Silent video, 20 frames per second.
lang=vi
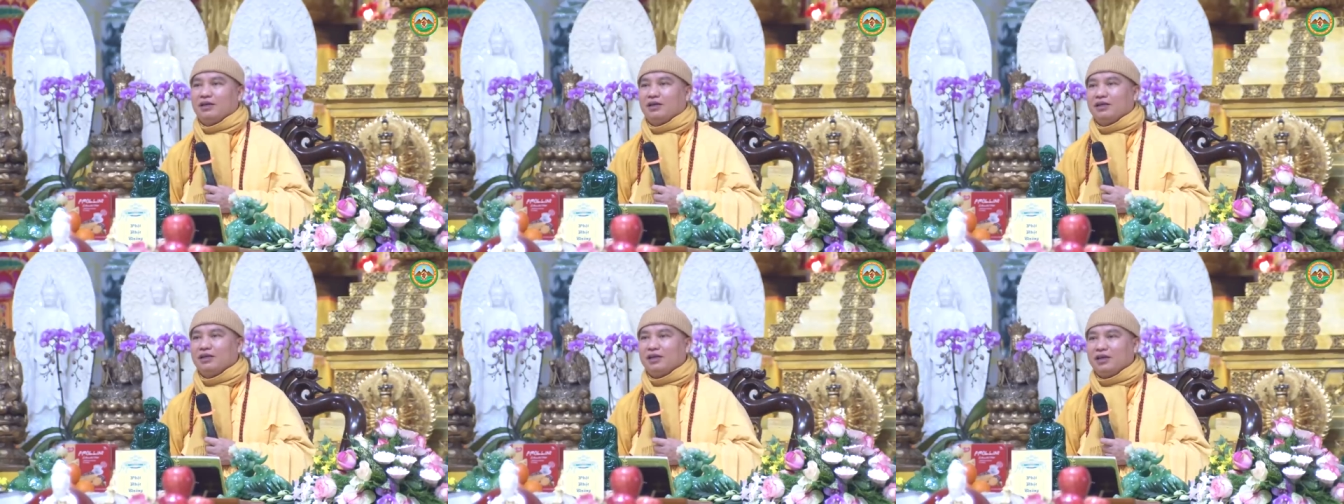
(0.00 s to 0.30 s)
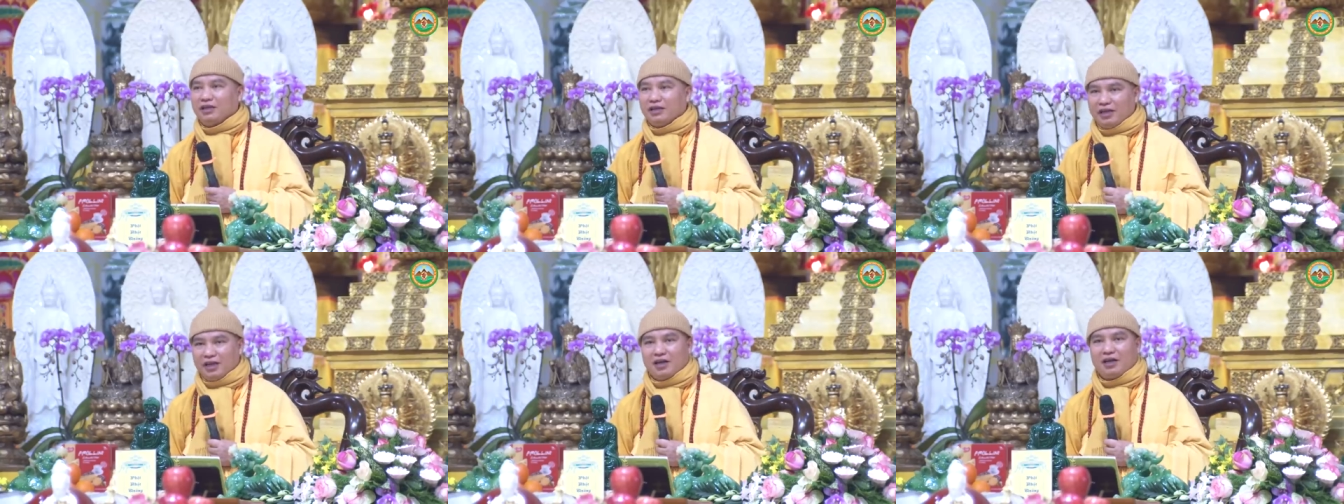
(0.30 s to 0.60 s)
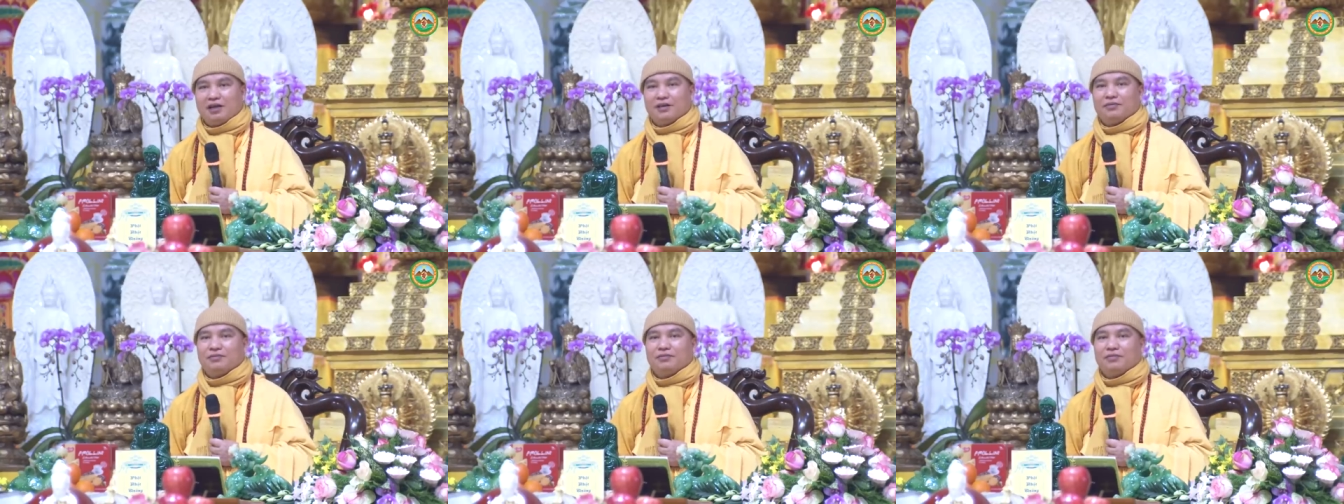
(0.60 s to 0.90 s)
Nhớ
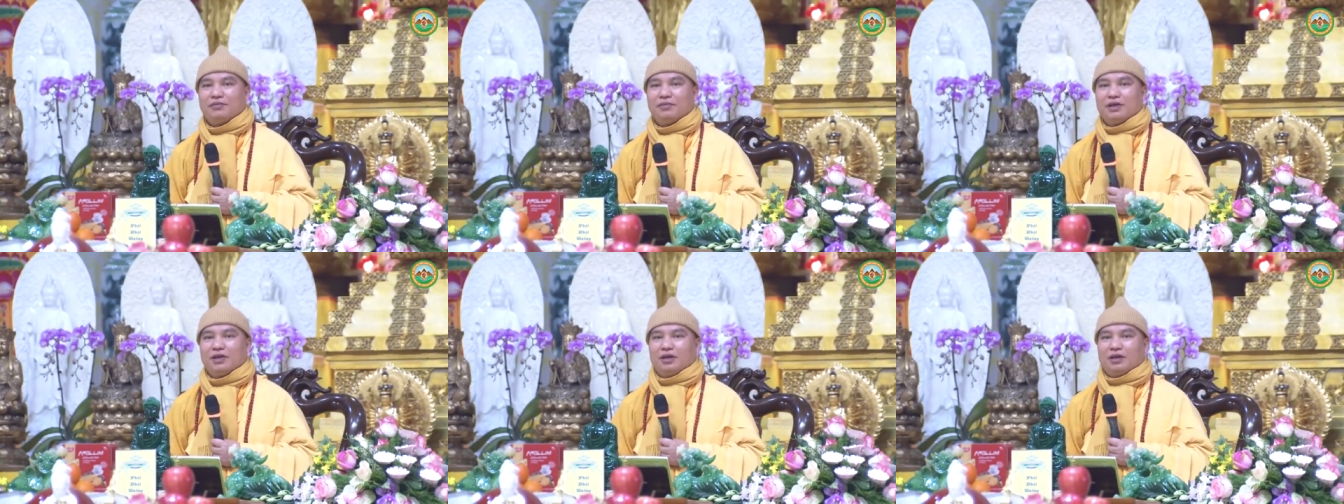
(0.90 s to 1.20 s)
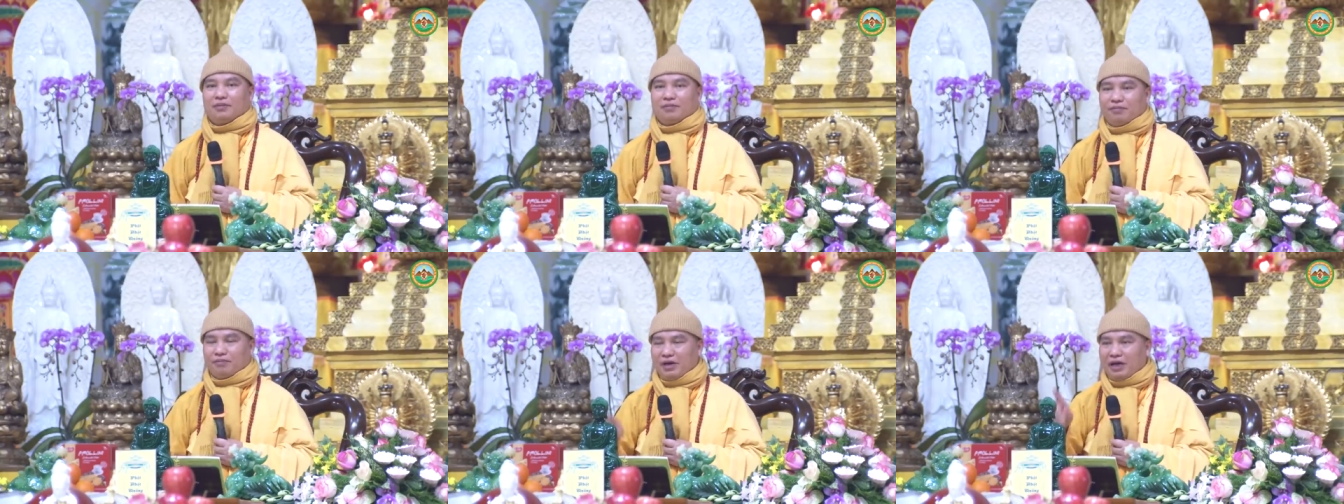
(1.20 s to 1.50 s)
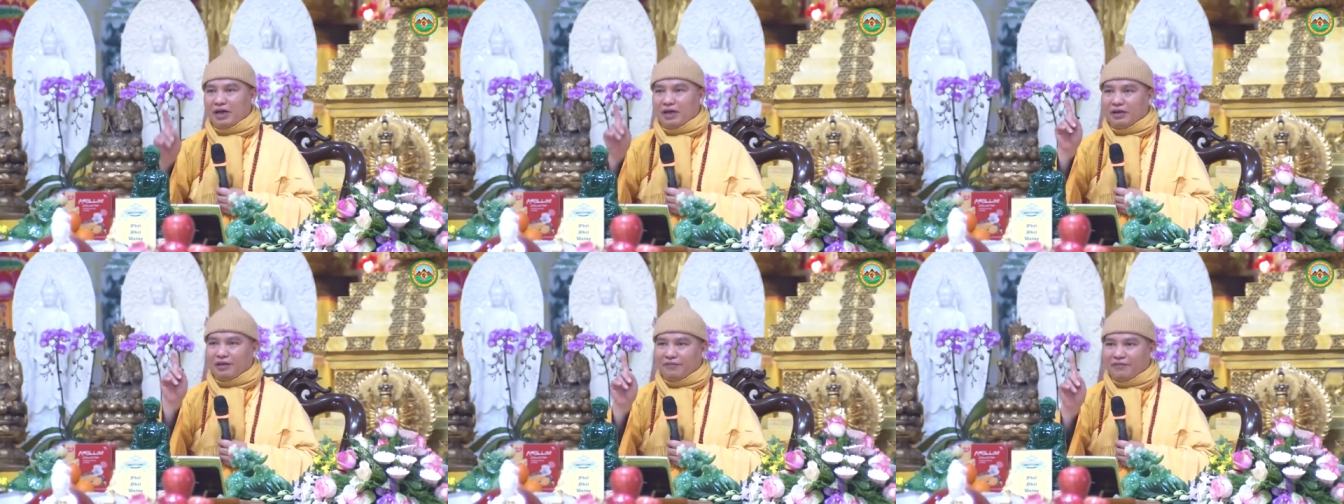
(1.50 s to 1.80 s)
nha
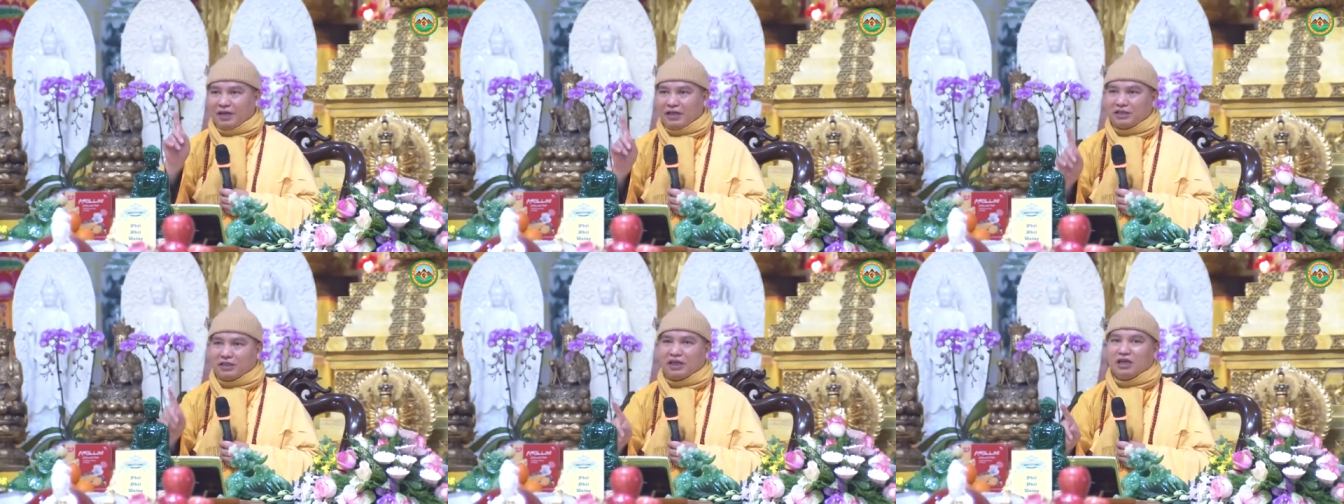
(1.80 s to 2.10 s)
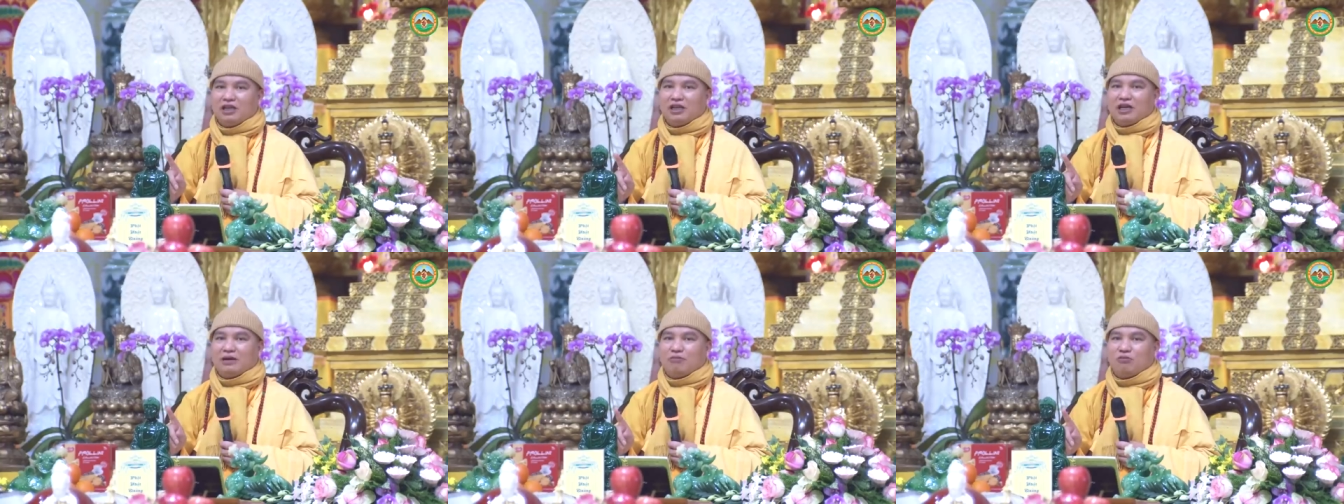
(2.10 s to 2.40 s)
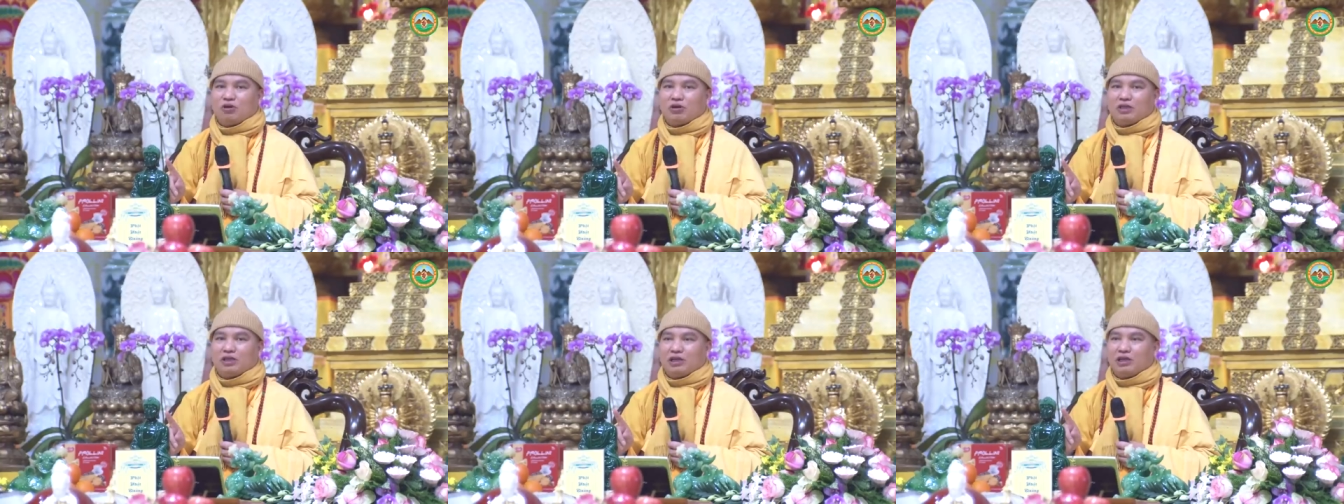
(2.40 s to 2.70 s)
Bể vệ sinh là
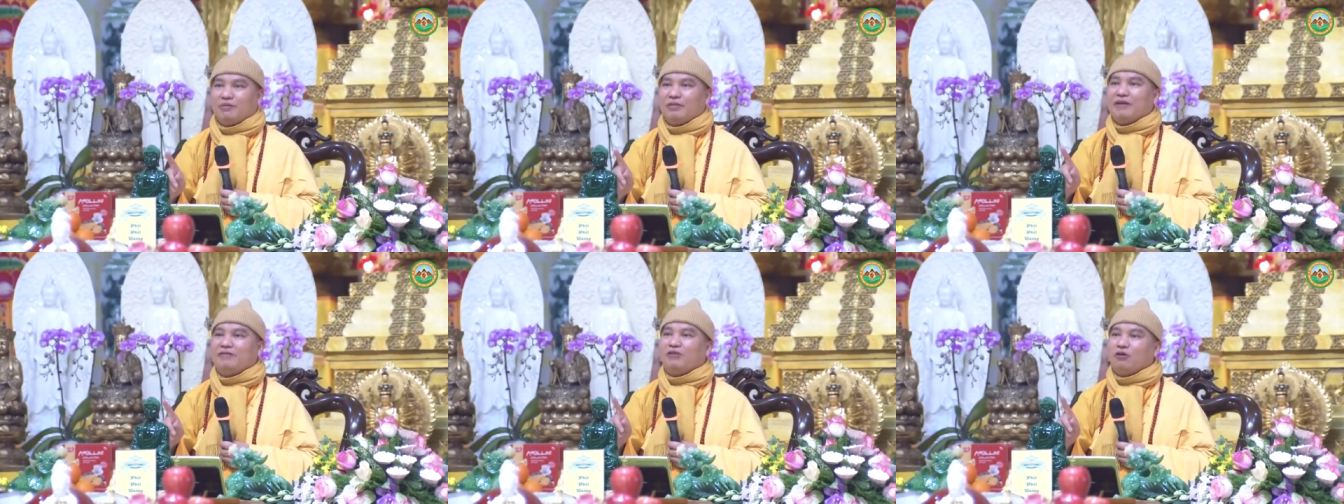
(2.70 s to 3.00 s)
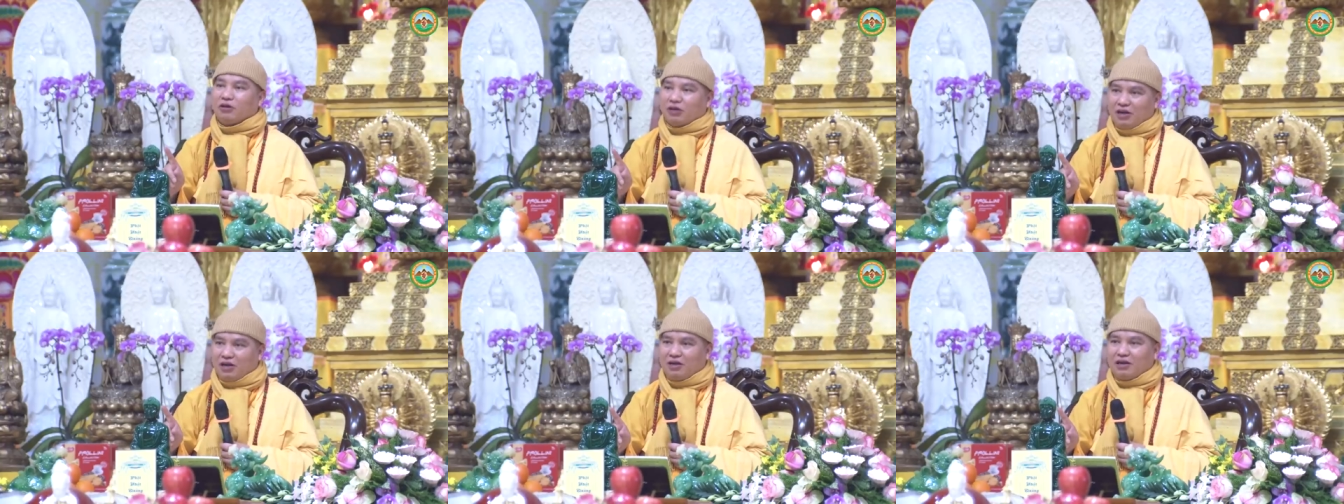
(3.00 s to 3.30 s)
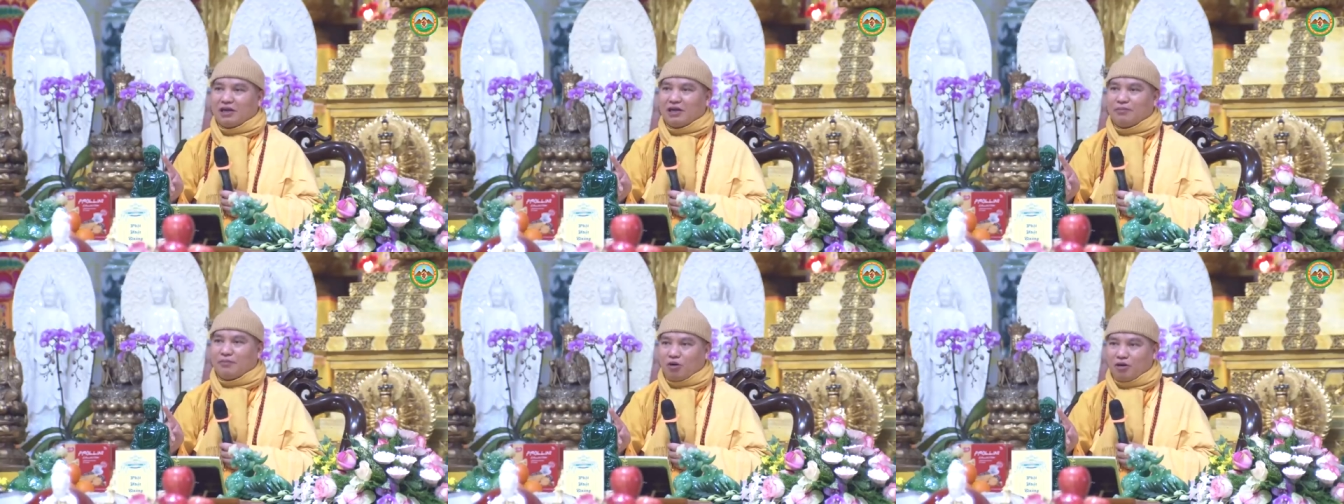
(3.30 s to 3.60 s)
một, tức là bể phốt đó
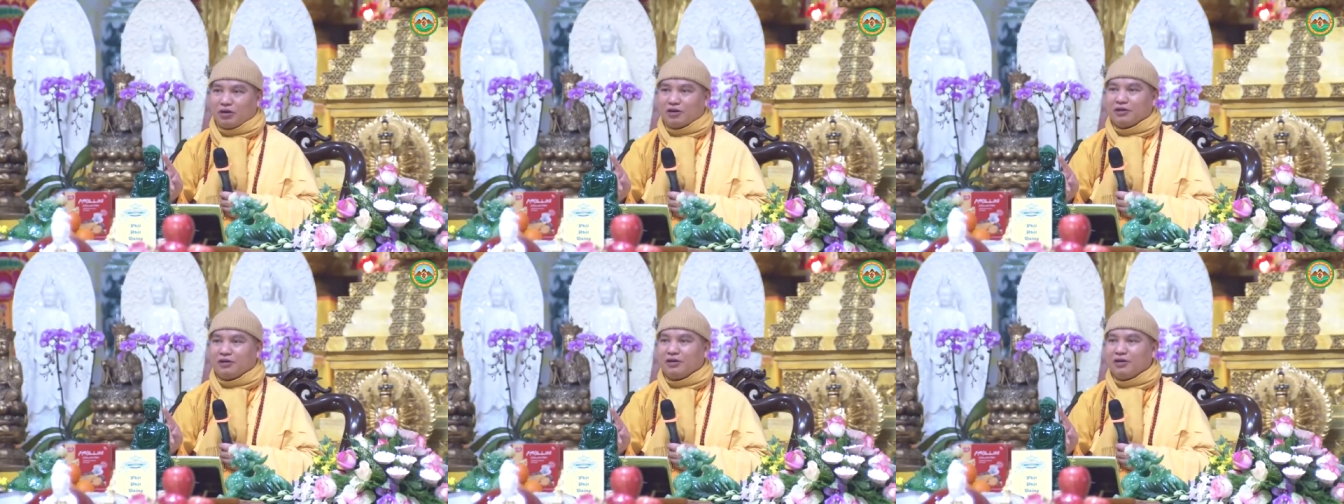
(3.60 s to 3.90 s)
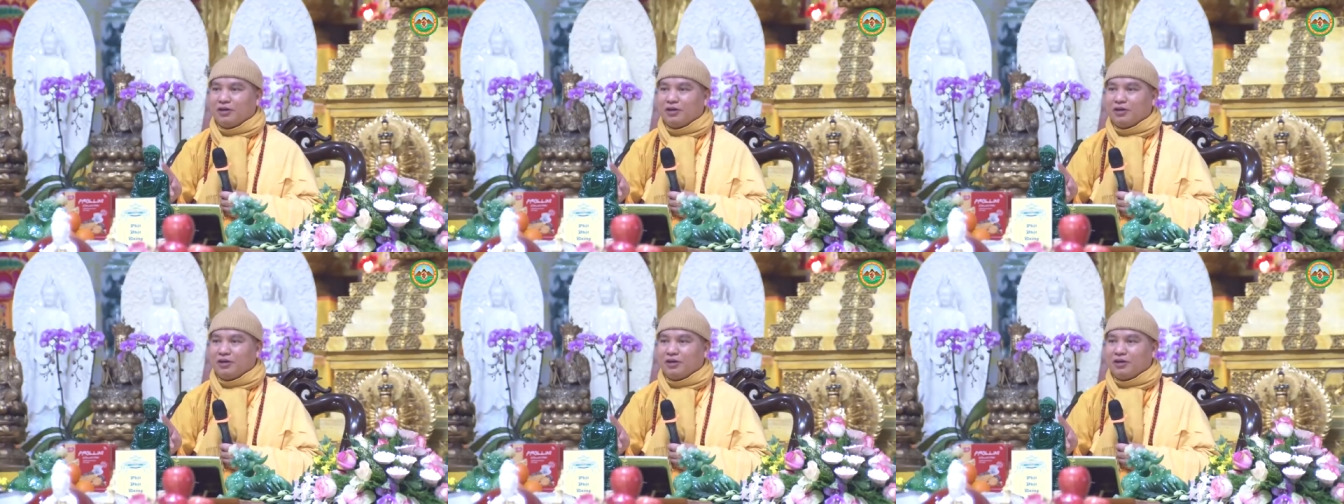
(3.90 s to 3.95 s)
là một.